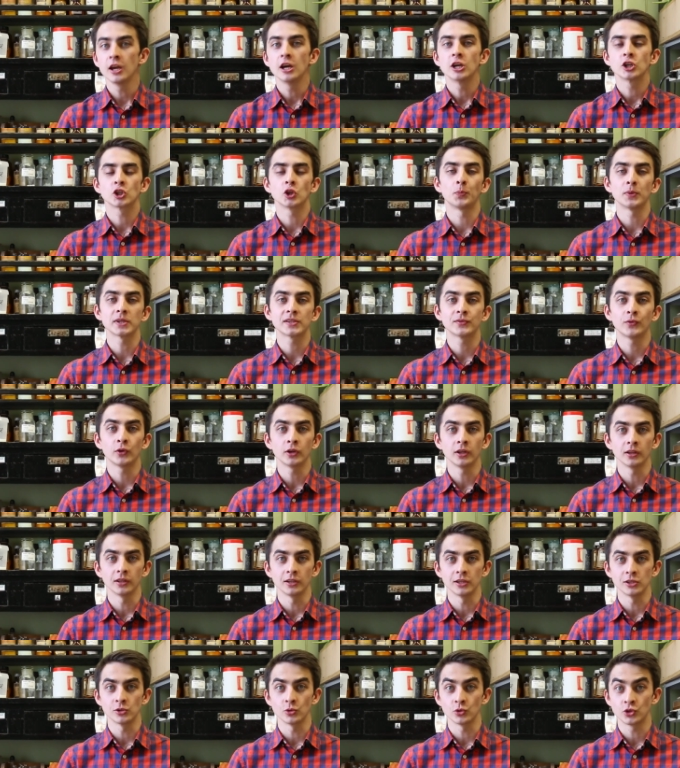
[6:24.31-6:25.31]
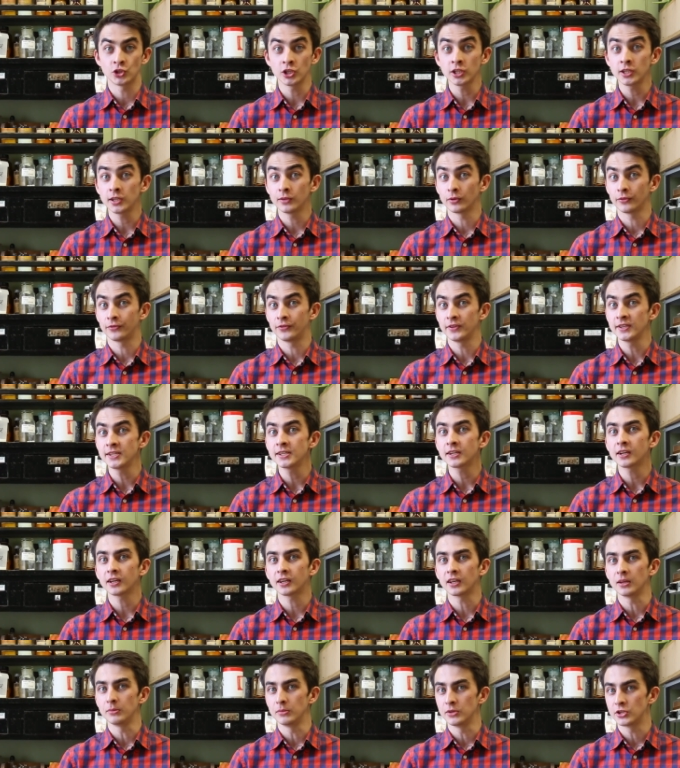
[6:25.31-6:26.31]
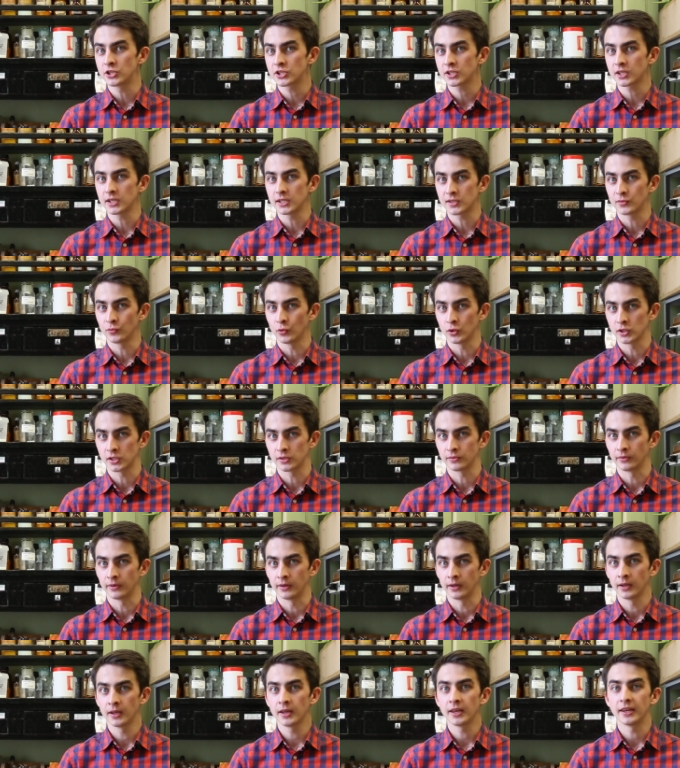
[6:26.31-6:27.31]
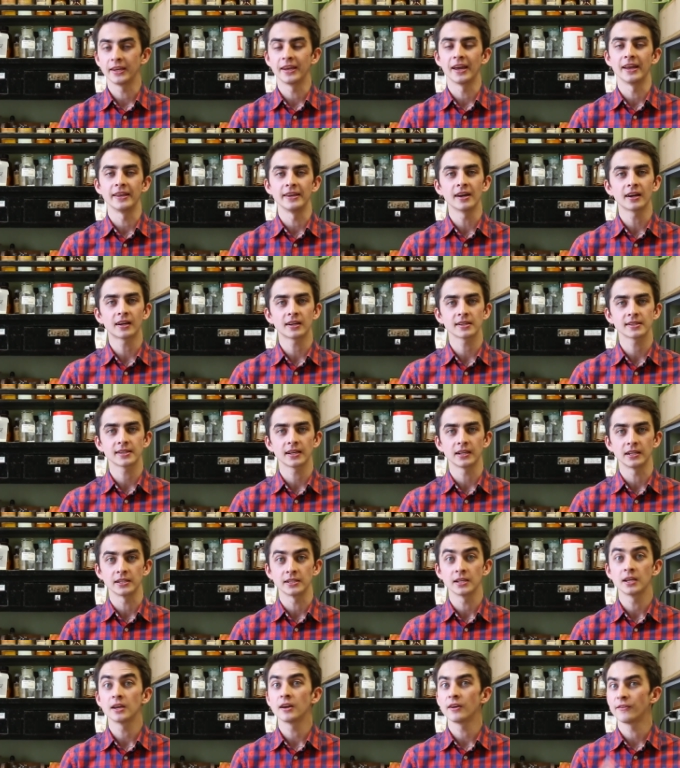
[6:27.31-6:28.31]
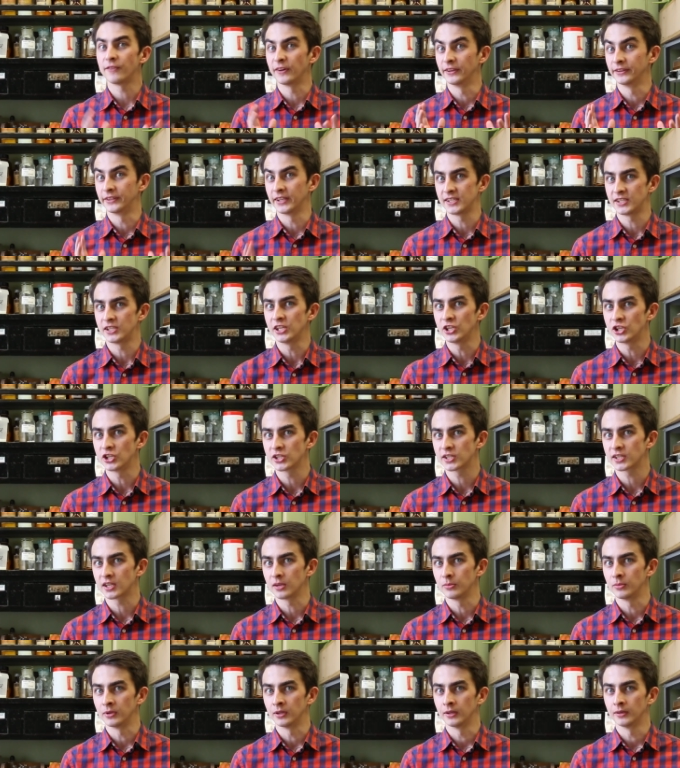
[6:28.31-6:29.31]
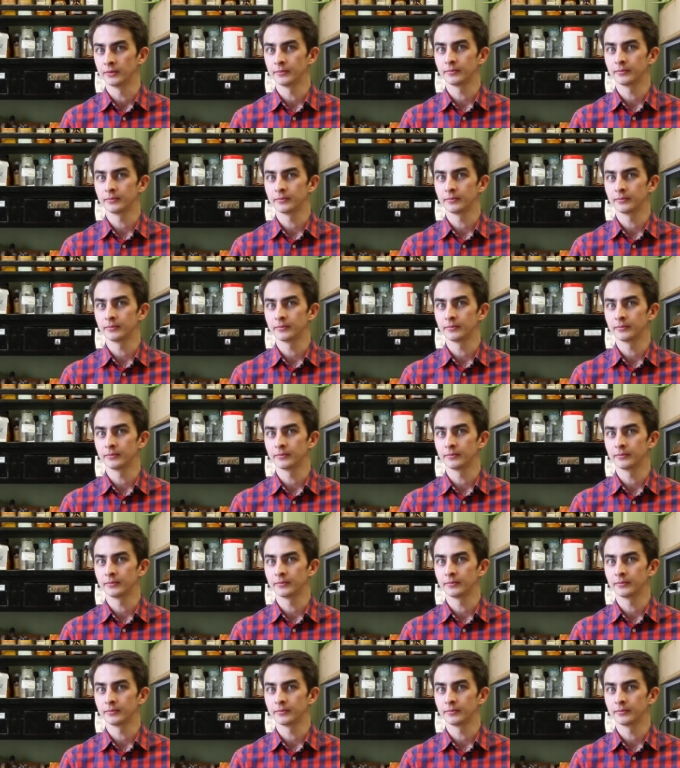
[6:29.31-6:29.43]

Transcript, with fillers: что позволило изучить его физико-химические свойства, и они оказались фантастическими.